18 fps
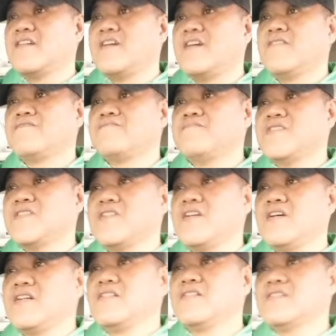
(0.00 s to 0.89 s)
FB
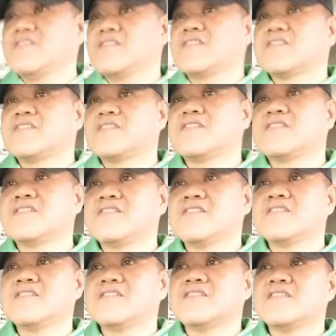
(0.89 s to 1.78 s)
Reels
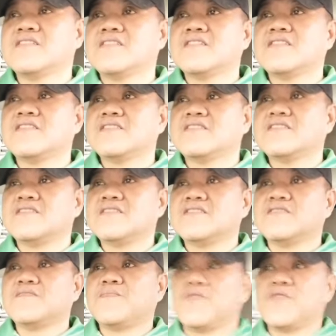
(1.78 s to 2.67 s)

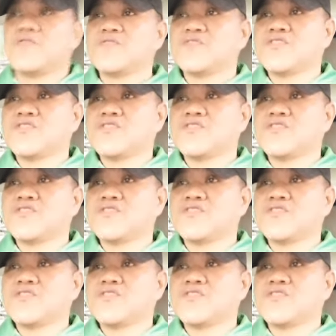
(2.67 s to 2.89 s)
ano po